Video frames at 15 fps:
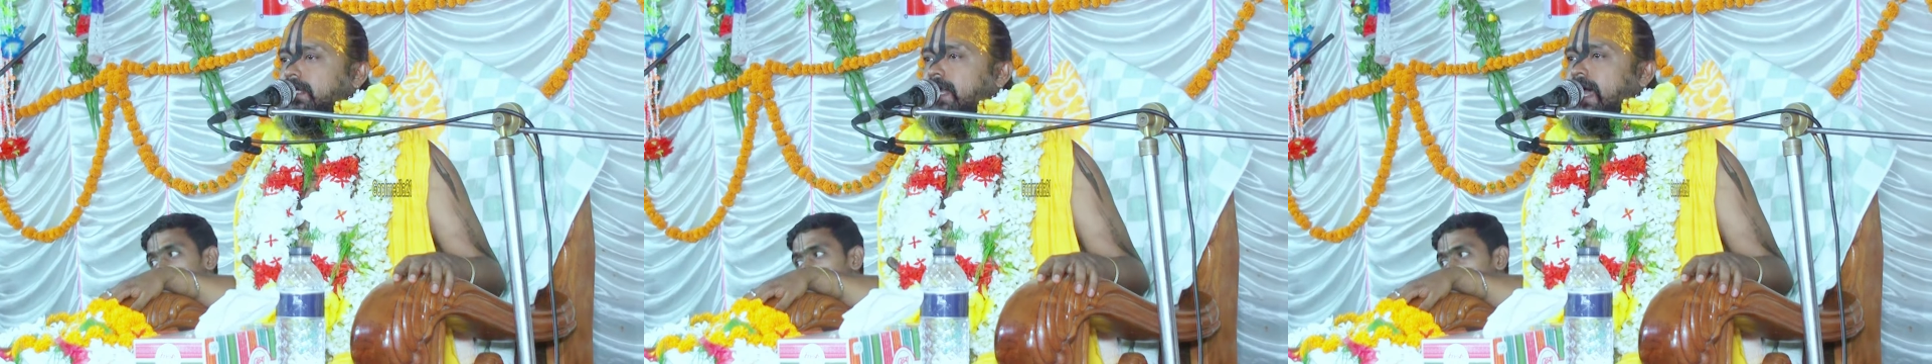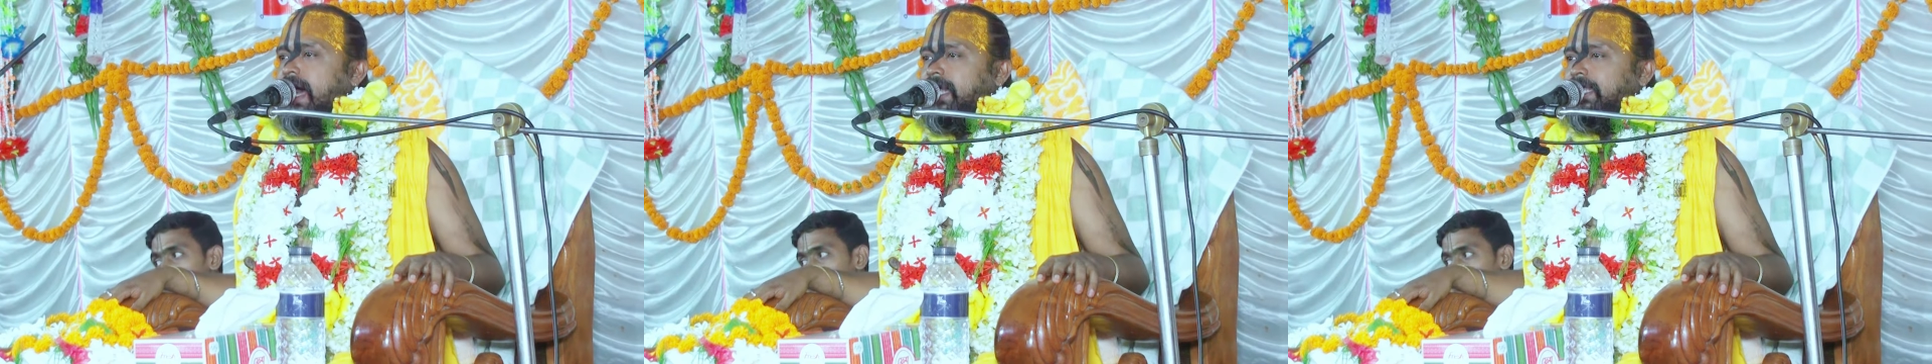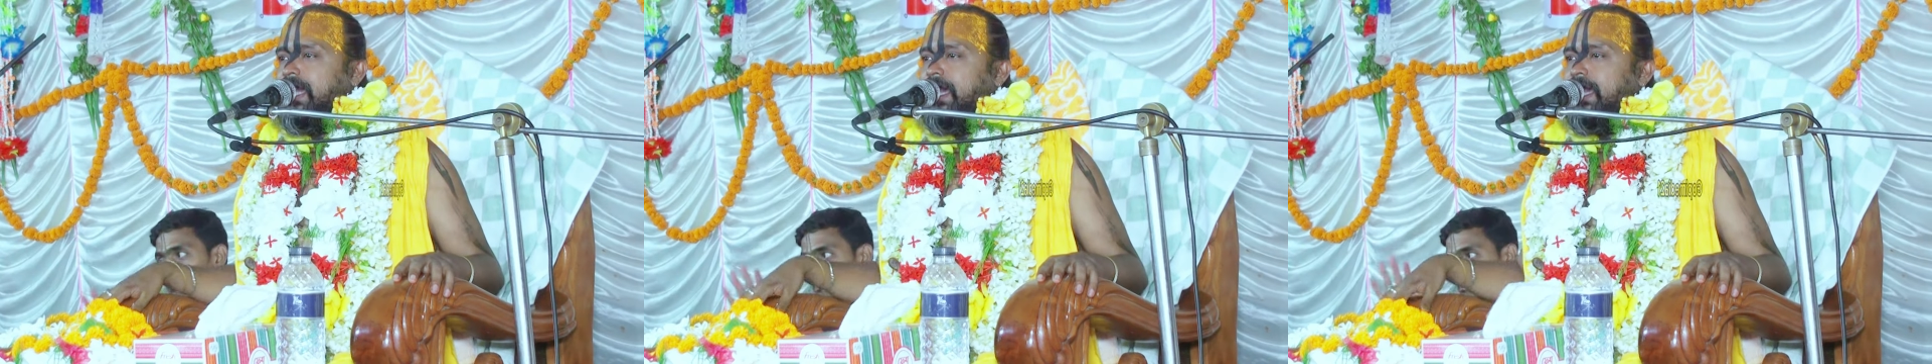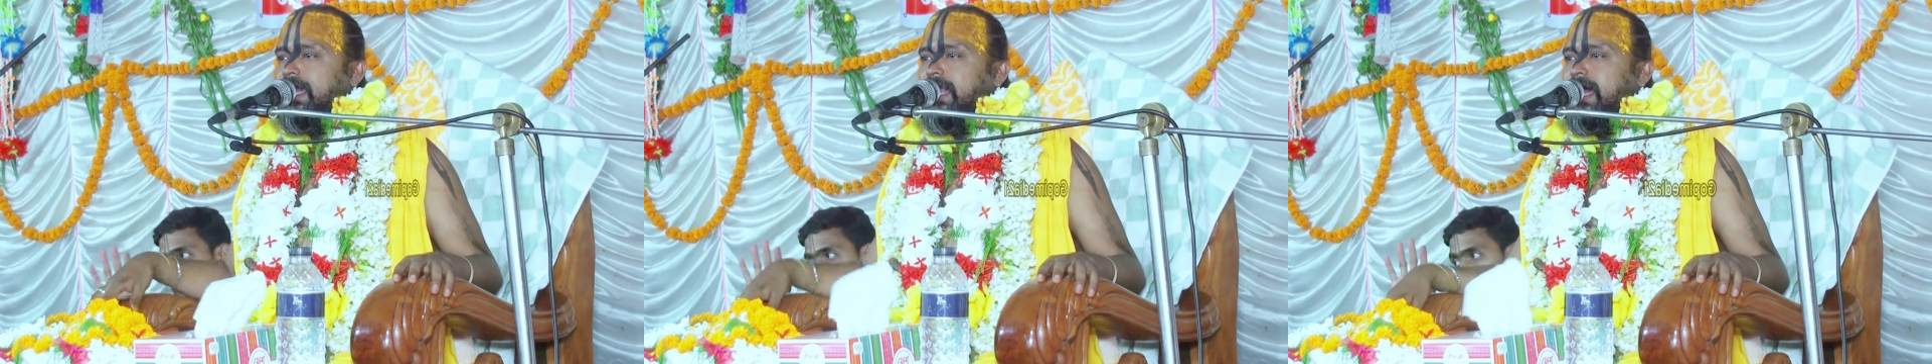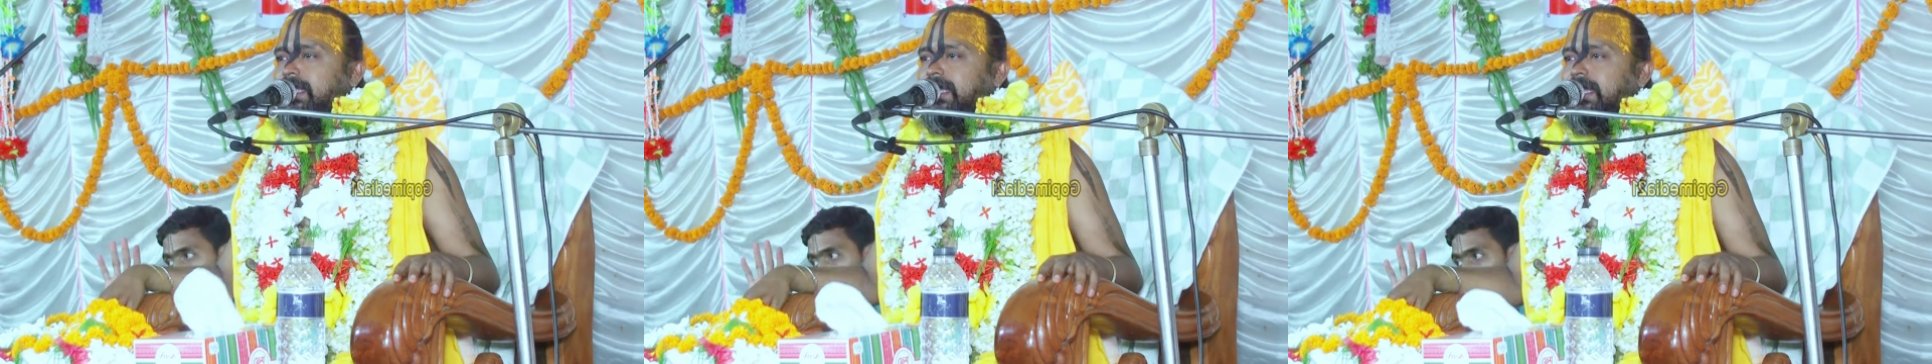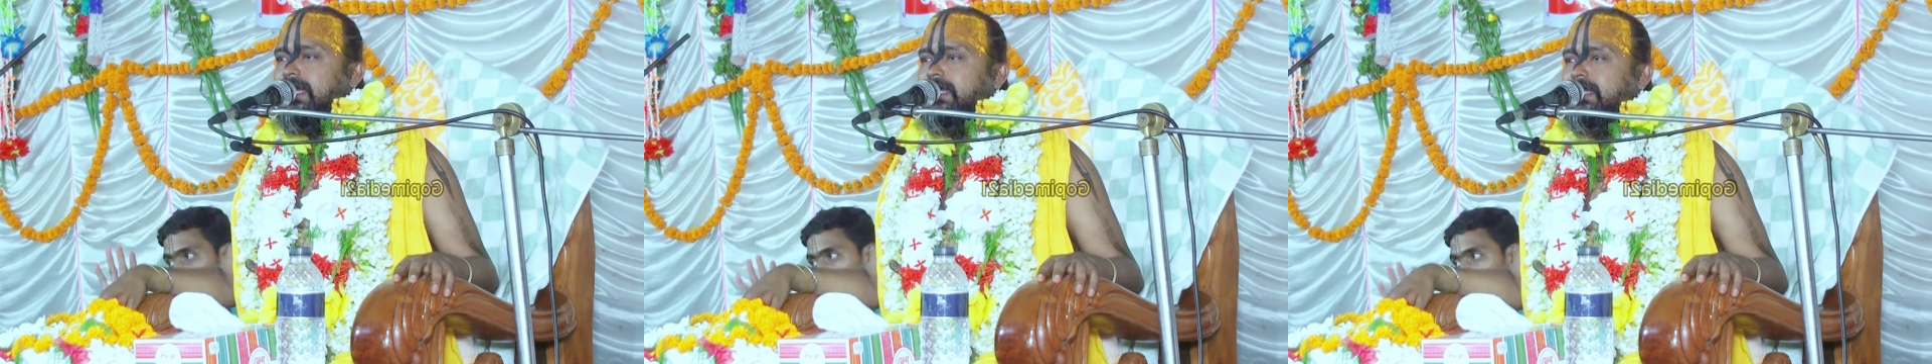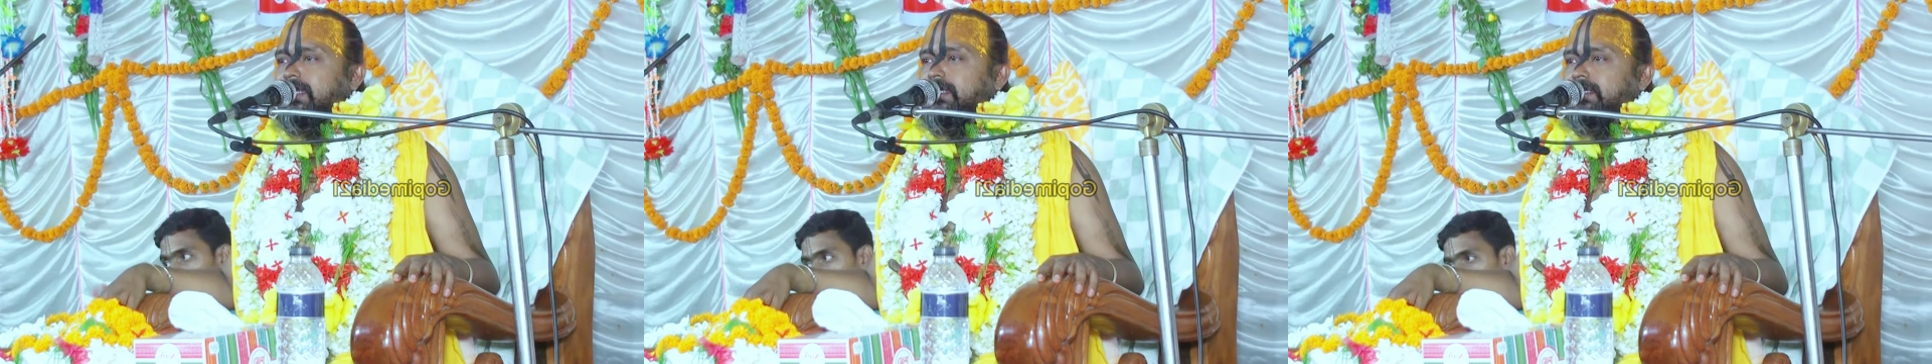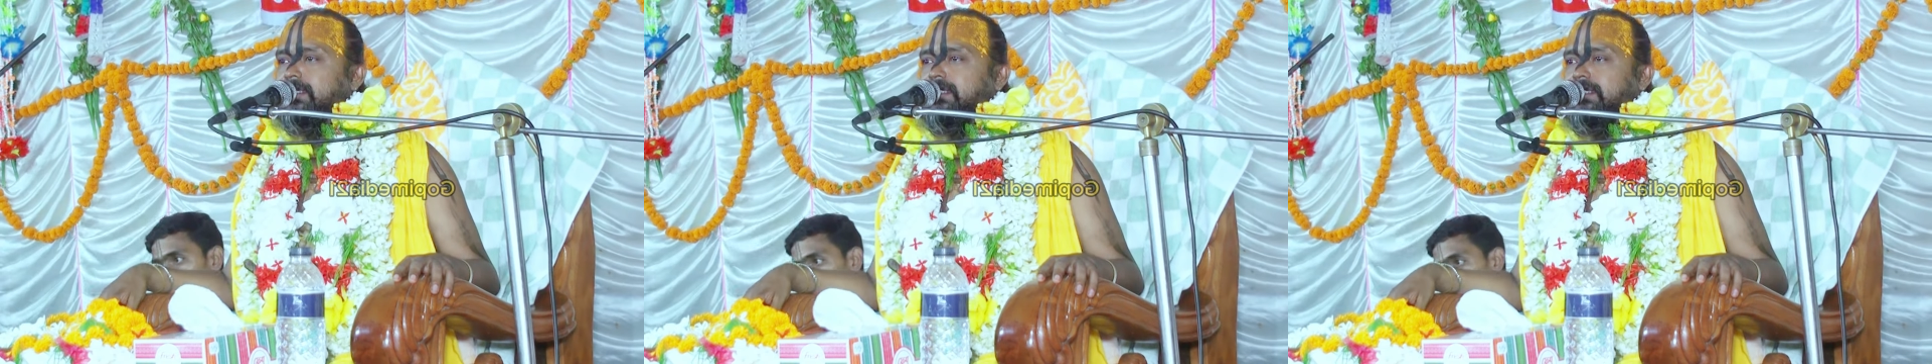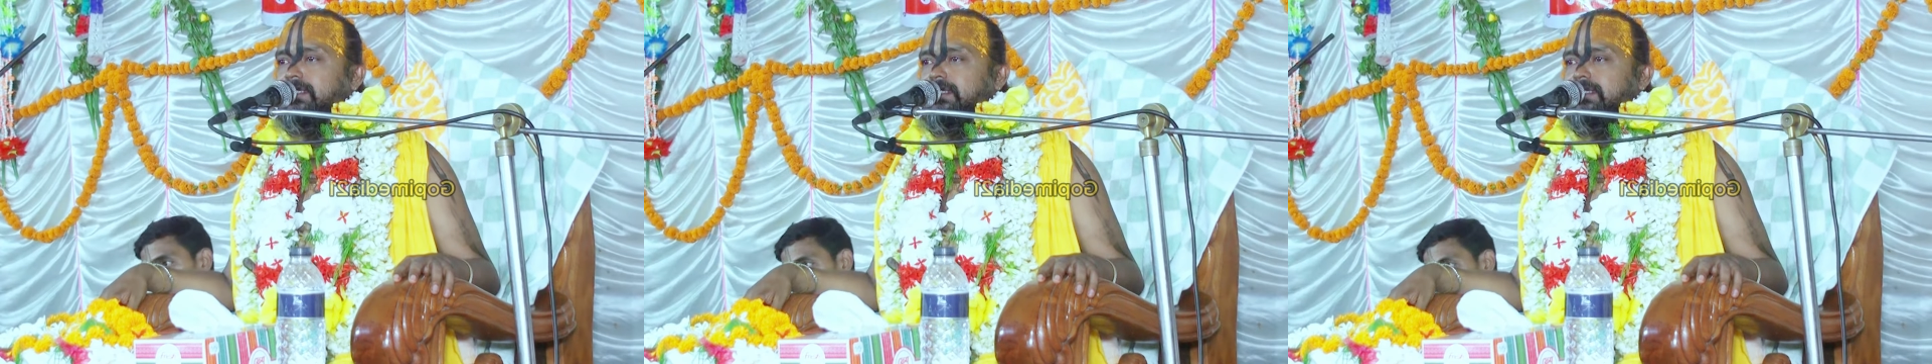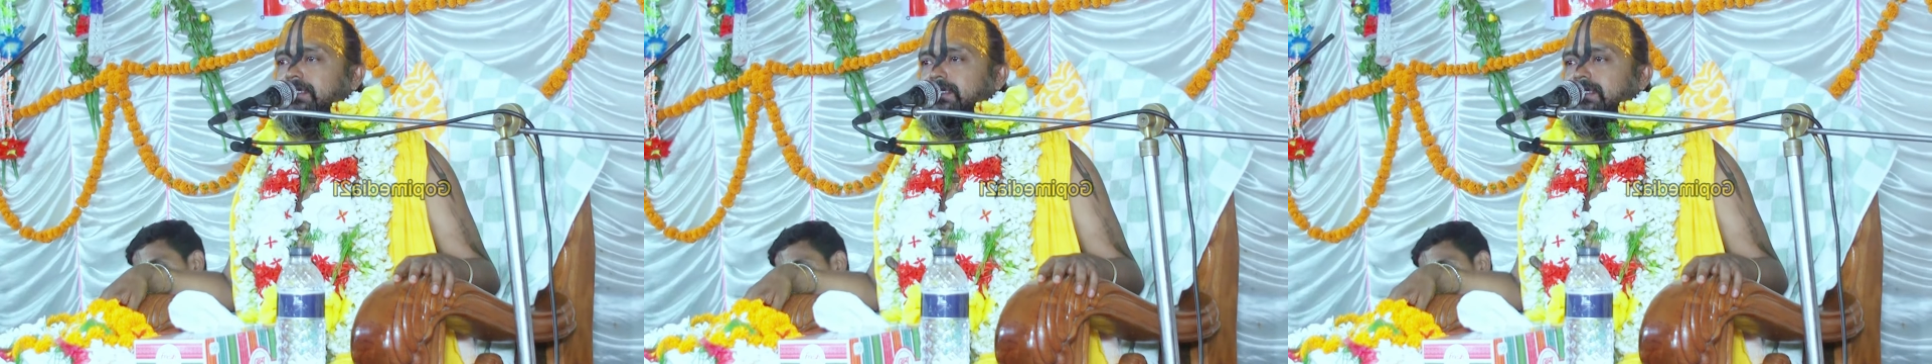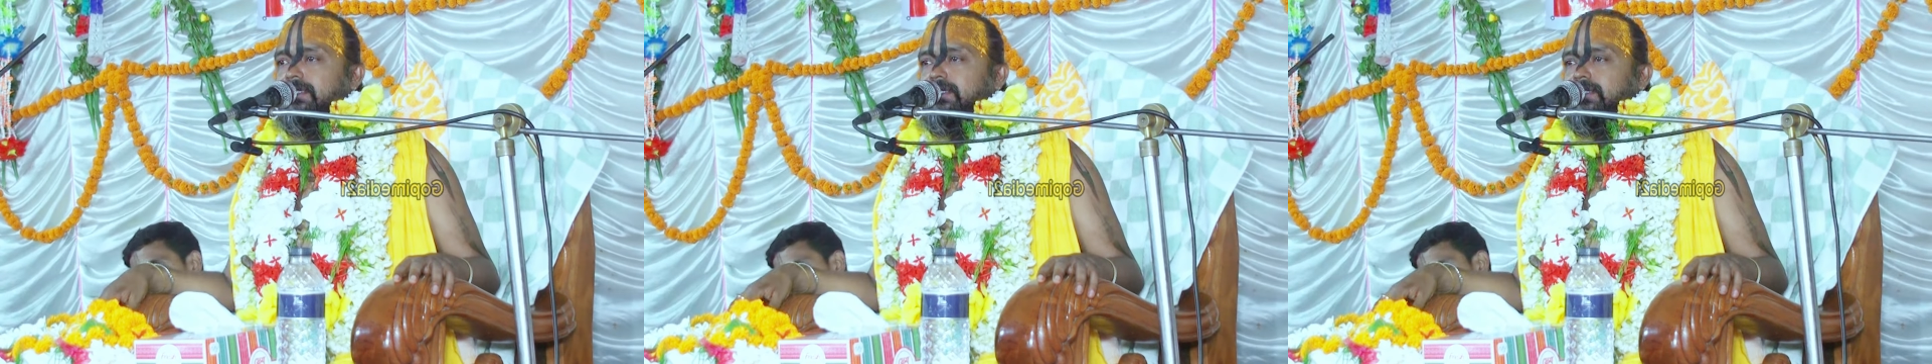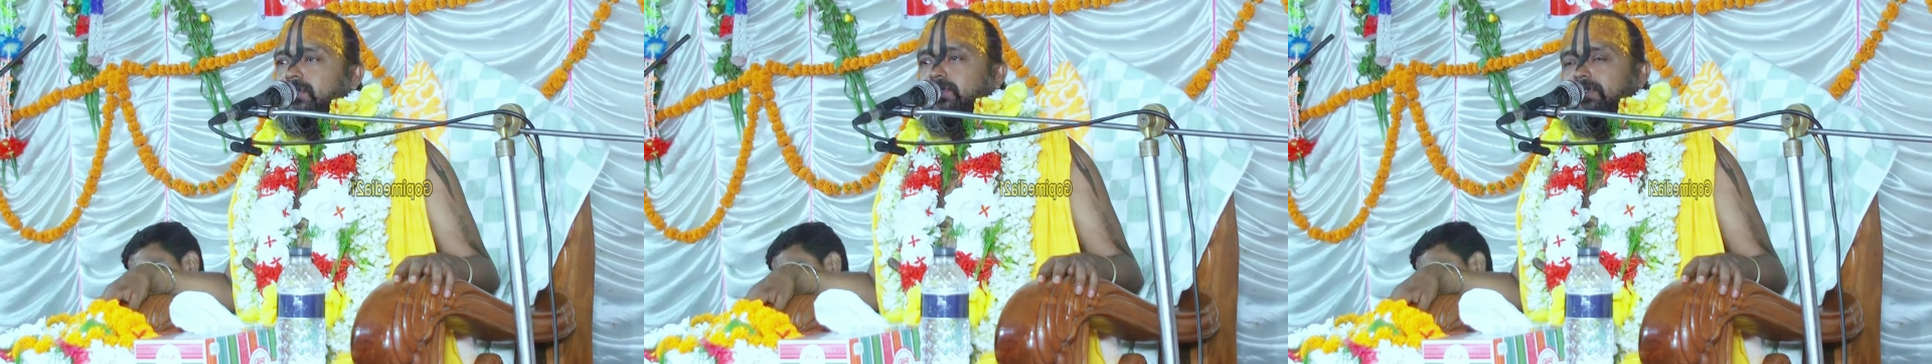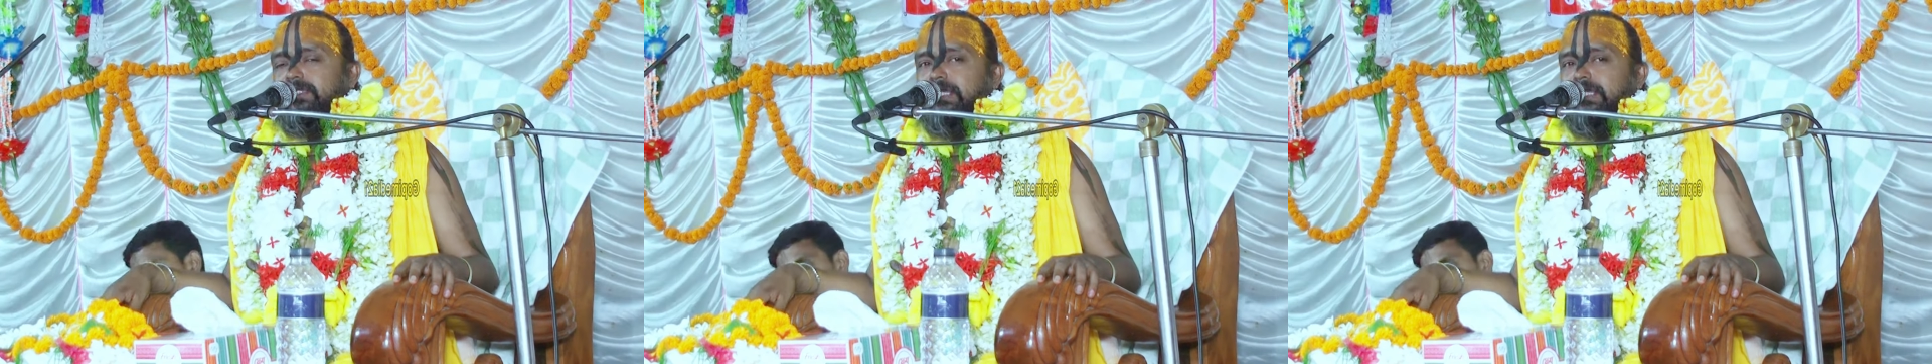রাড়ে রাড়ে দুই